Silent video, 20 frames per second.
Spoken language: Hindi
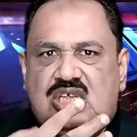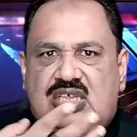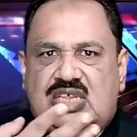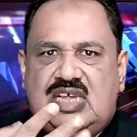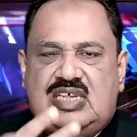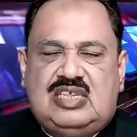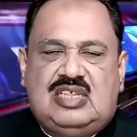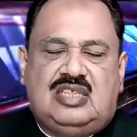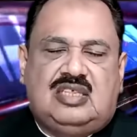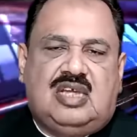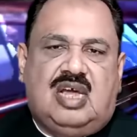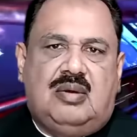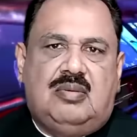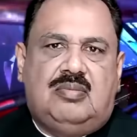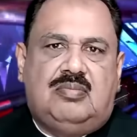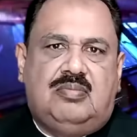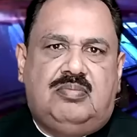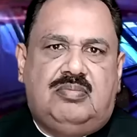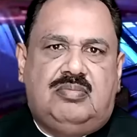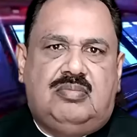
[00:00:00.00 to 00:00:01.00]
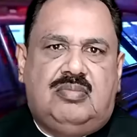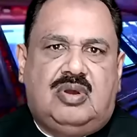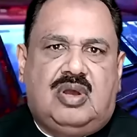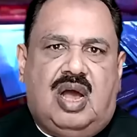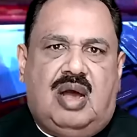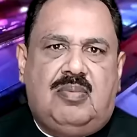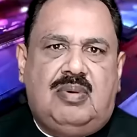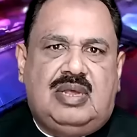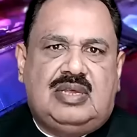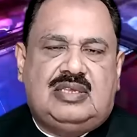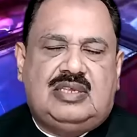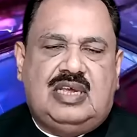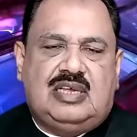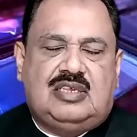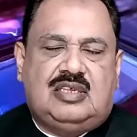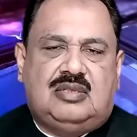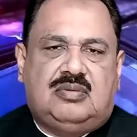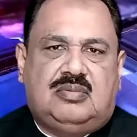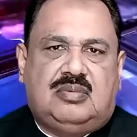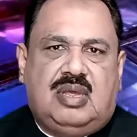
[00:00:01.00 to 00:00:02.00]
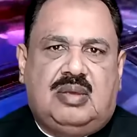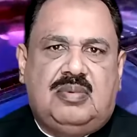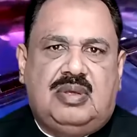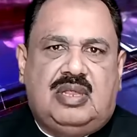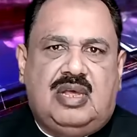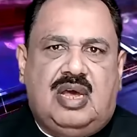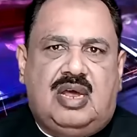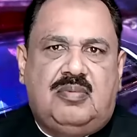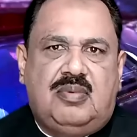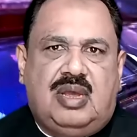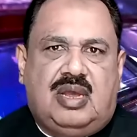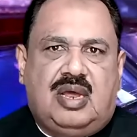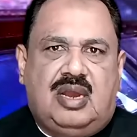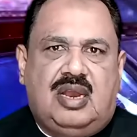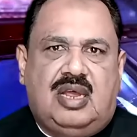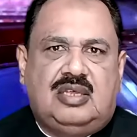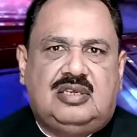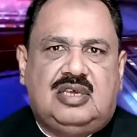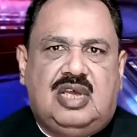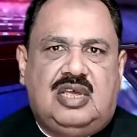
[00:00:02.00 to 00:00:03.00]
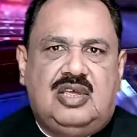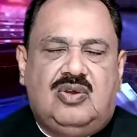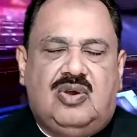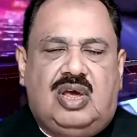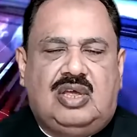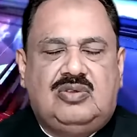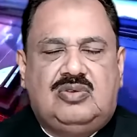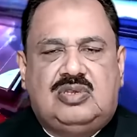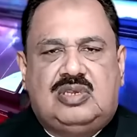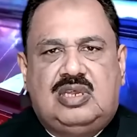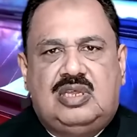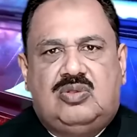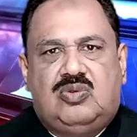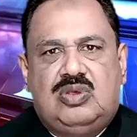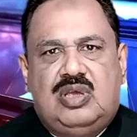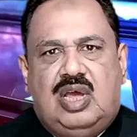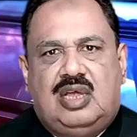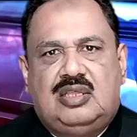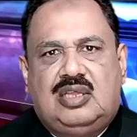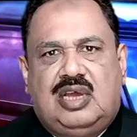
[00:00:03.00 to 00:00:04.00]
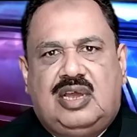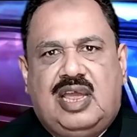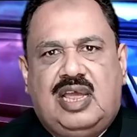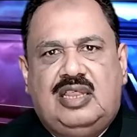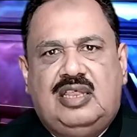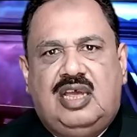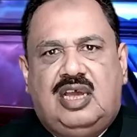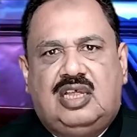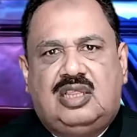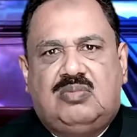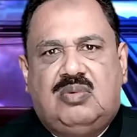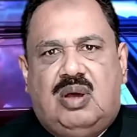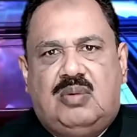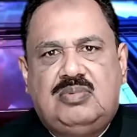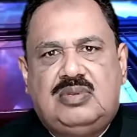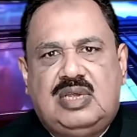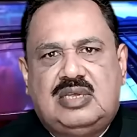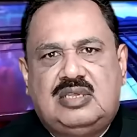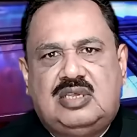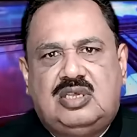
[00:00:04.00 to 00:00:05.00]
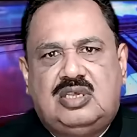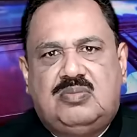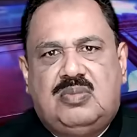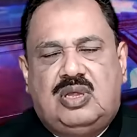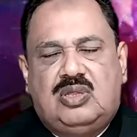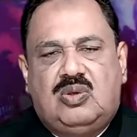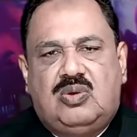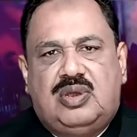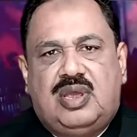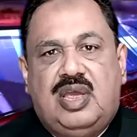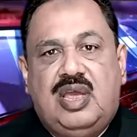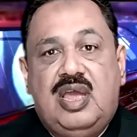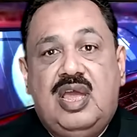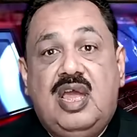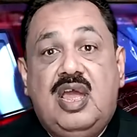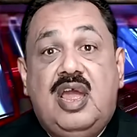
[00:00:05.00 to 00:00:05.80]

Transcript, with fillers: सियासत का मुकाबला सियासत के मैदान में करना चाहिए और आज उसने तो यहाँ तक कह दिया कि तमाम सियासी जमातों के